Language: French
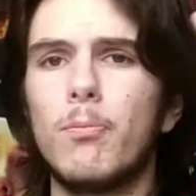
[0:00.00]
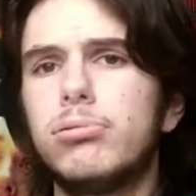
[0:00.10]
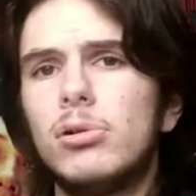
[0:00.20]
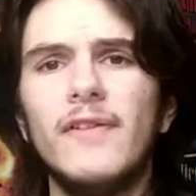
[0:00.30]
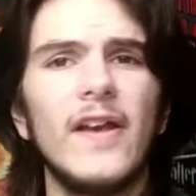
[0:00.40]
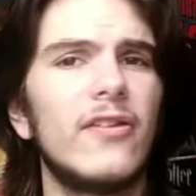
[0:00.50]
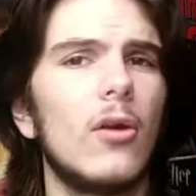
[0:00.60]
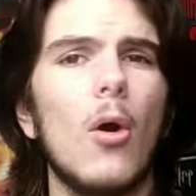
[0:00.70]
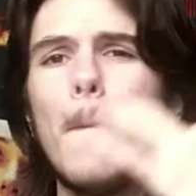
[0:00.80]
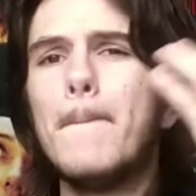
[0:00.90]

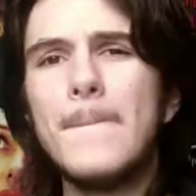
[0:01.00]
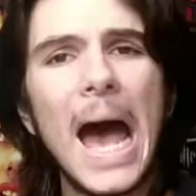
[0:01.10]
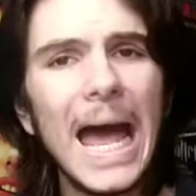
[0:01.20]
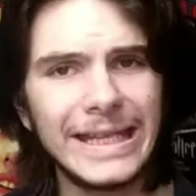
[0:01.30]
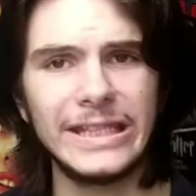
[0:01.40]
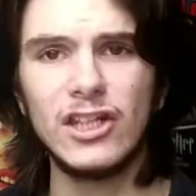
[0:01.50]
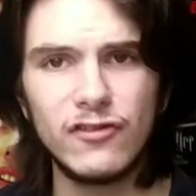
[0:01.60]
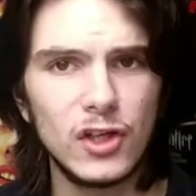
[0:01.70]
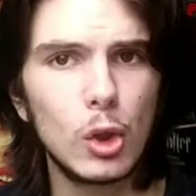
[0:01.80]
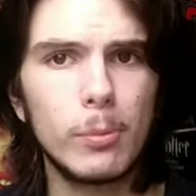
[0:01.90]
bouleversant,
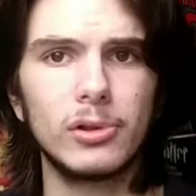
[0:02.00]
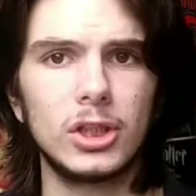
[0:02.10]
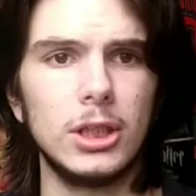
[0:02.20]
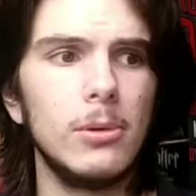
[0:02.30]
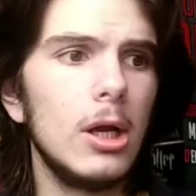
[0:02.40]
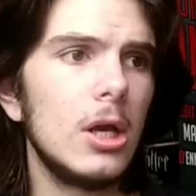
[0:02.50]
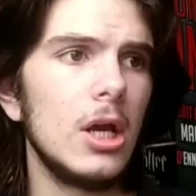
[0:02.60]
magnifique au possible.